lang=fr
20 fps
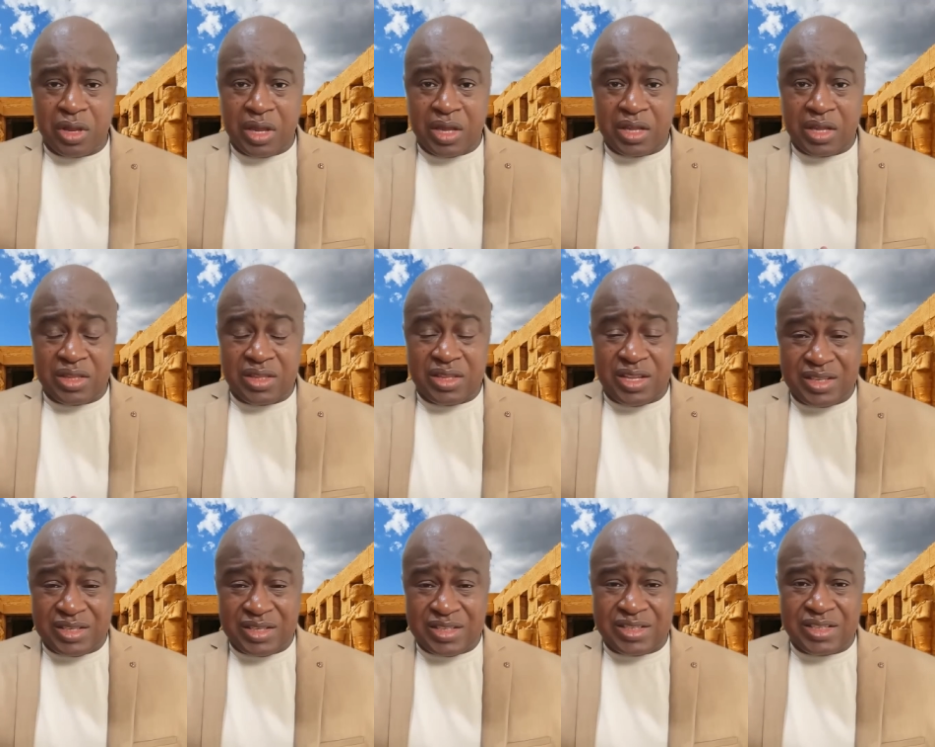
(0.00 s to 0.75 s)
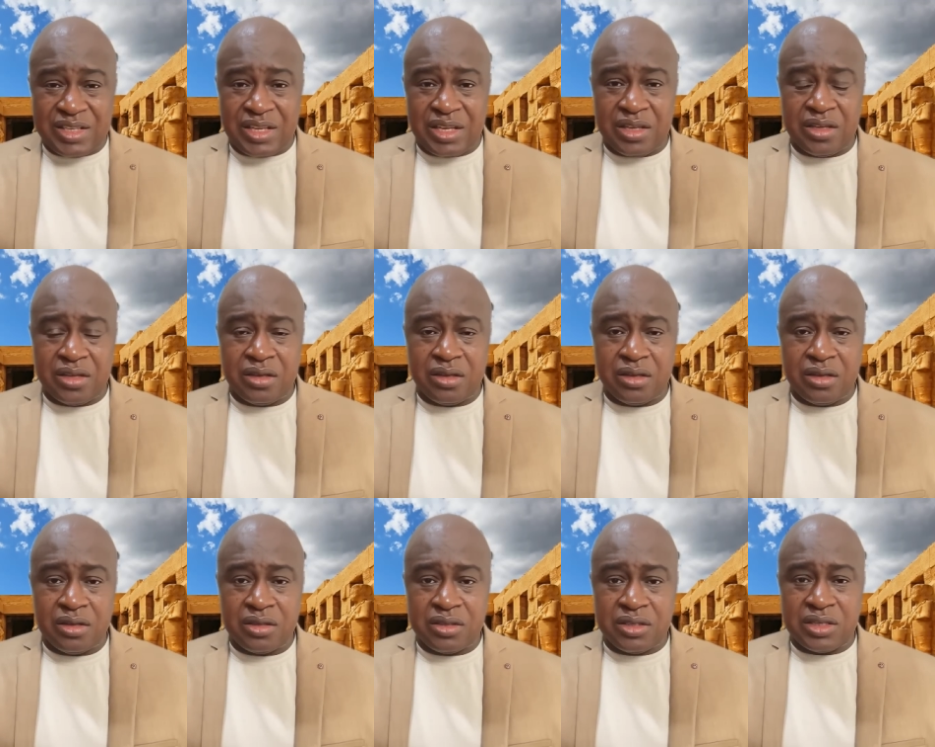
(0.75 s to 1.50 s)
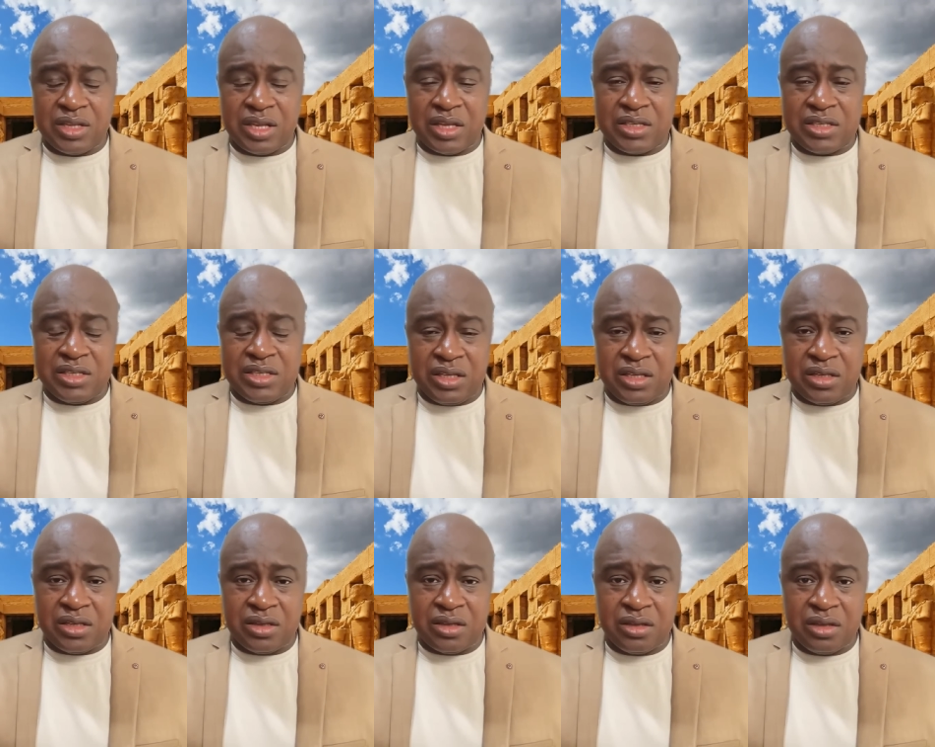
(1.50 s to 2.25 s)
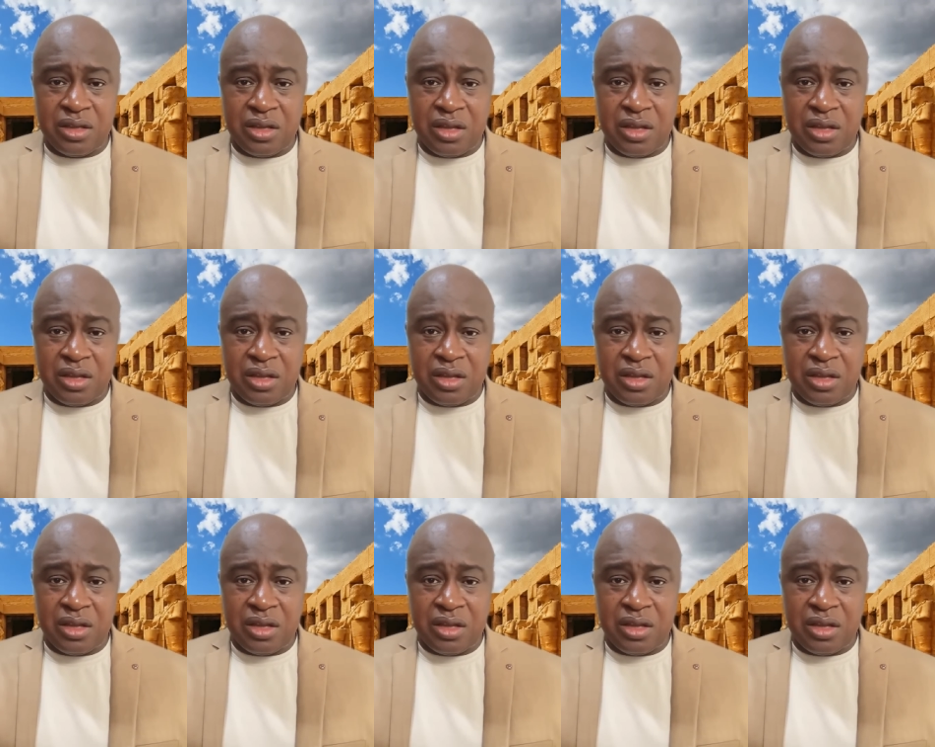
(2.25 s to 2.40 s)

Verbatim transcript: est dédiée, c'est-à-dire